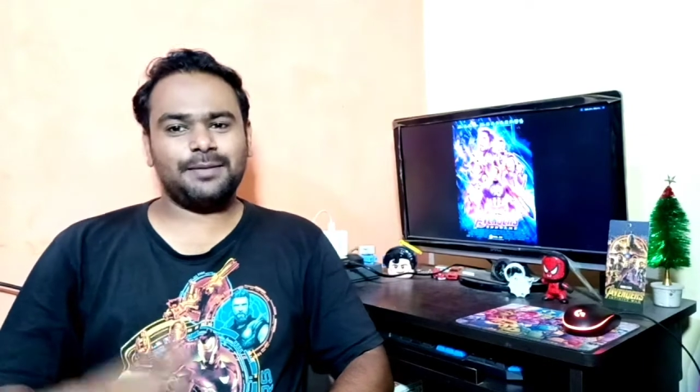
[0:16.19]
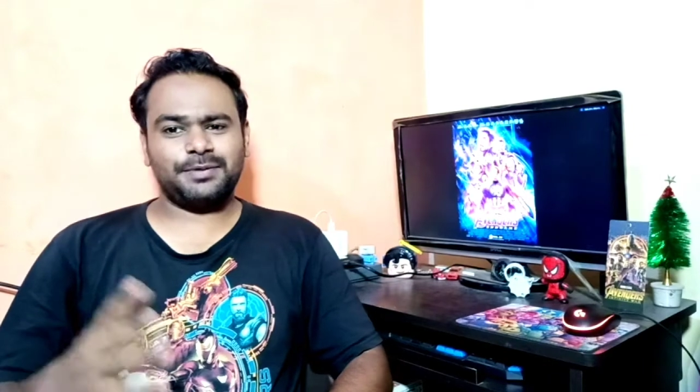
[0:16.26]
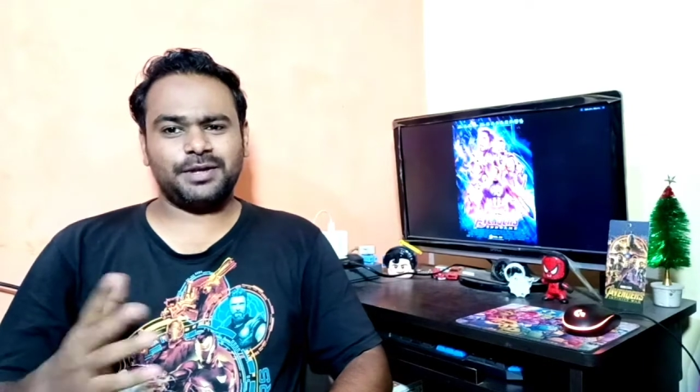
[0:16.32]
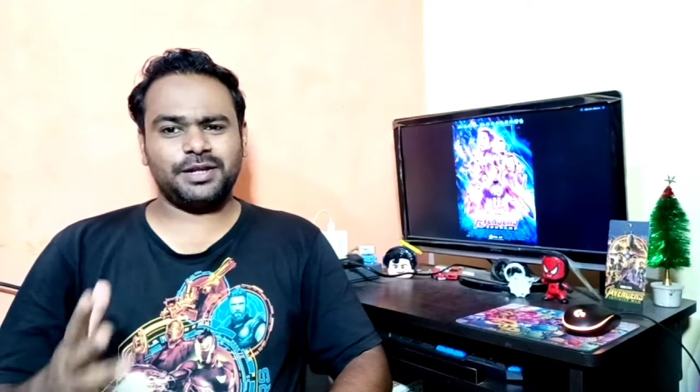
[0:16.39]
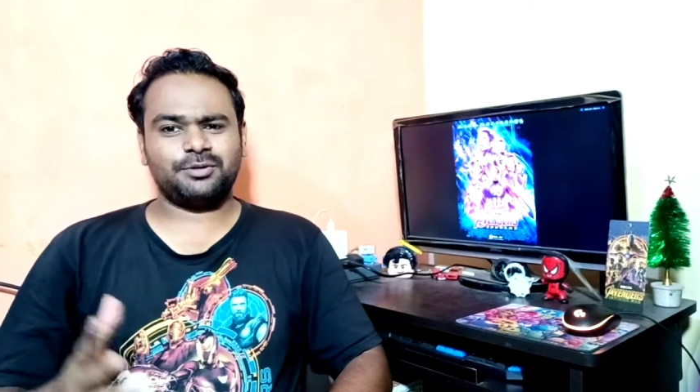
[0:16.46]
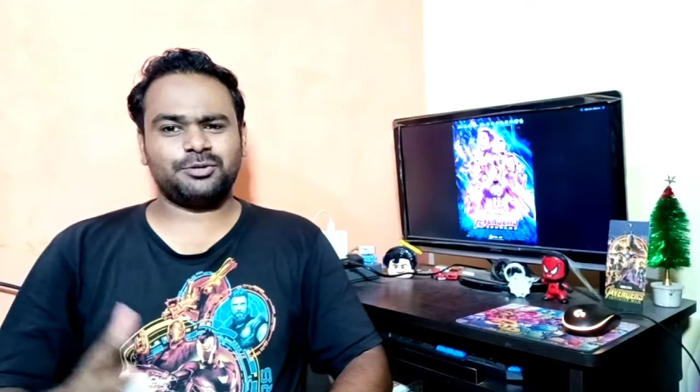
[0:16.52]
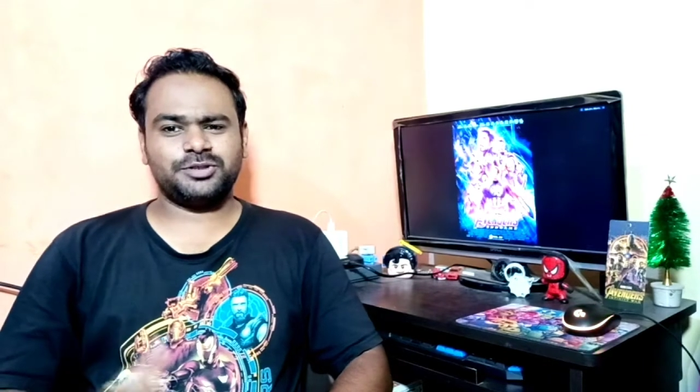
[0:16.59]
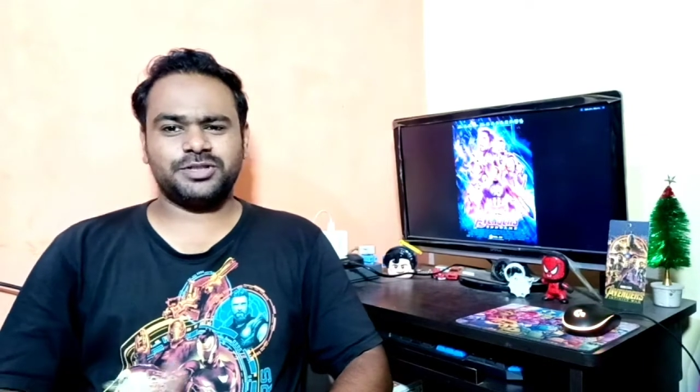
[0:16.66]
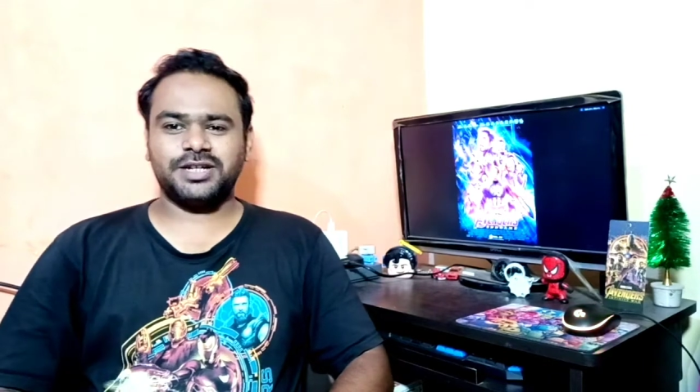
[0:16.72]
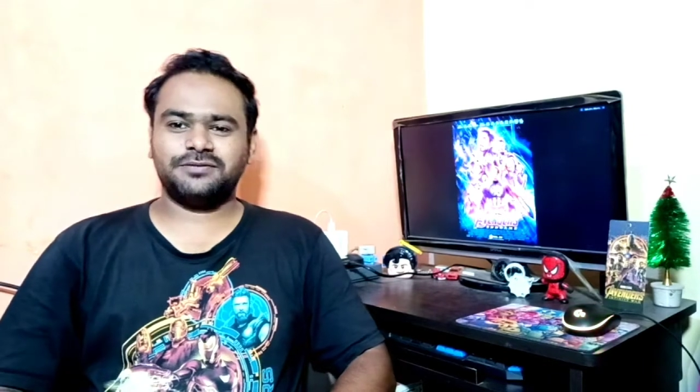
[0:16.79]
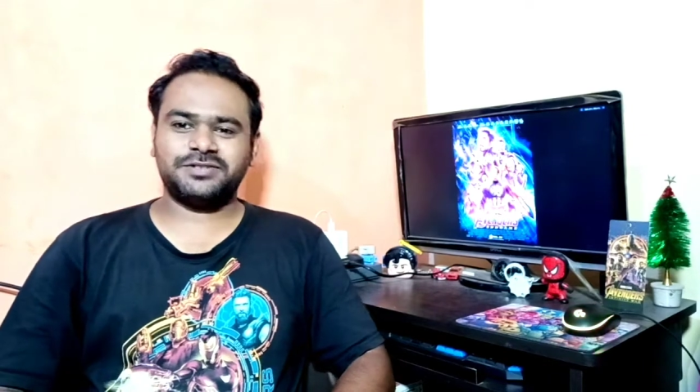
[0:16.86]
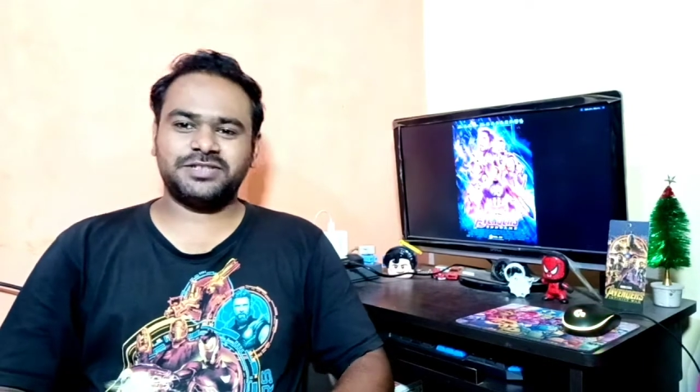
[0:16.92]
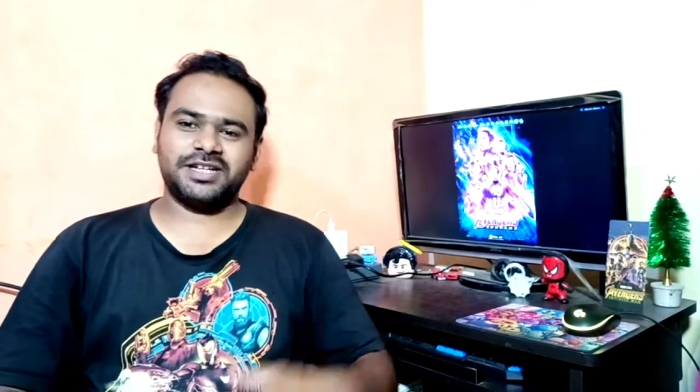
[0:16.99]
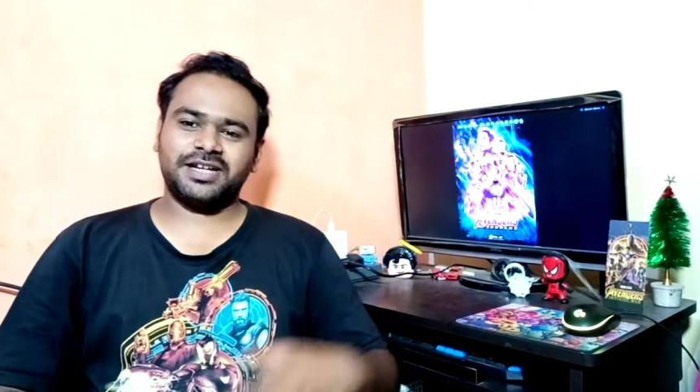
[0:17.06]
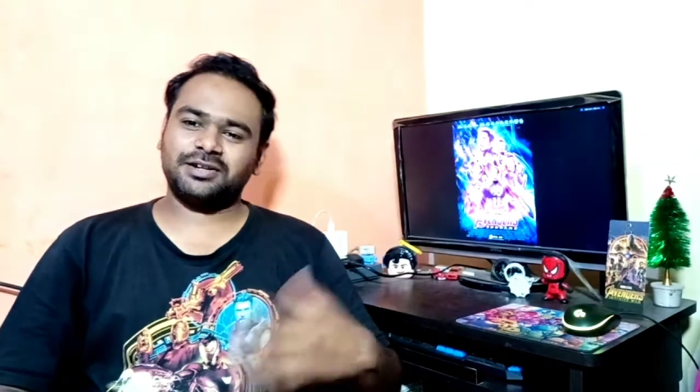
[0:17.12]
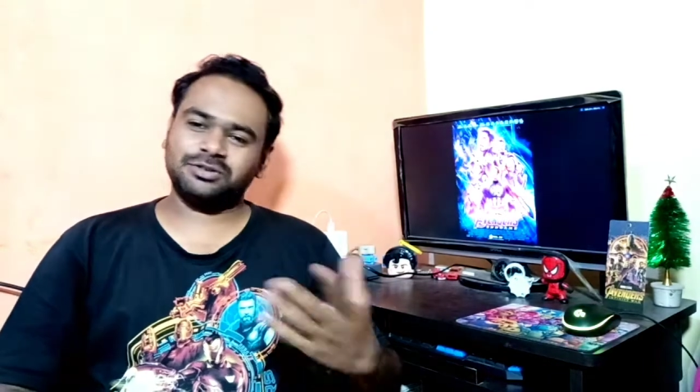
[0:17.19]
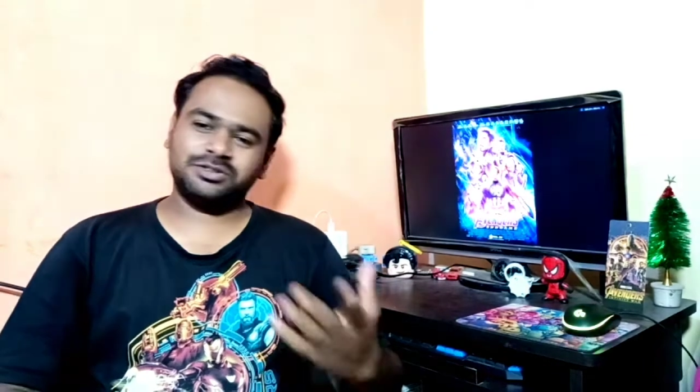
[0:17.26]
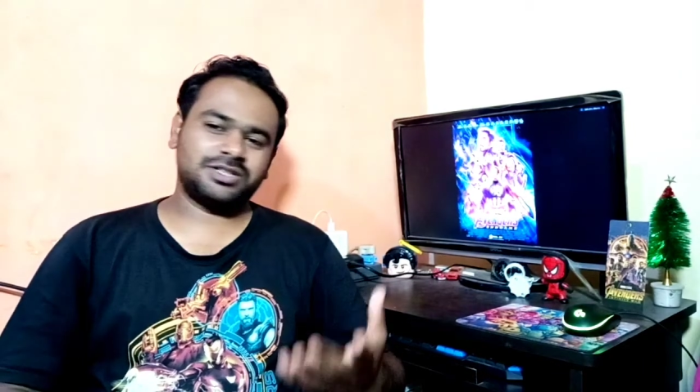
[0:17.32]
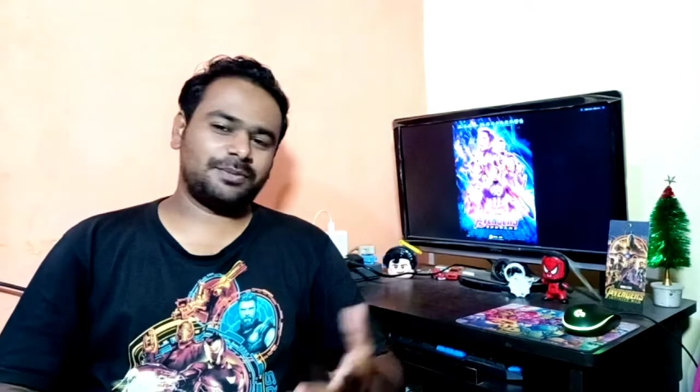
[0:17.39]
आपके लिए कुछ गिफ्ट्स है कुछ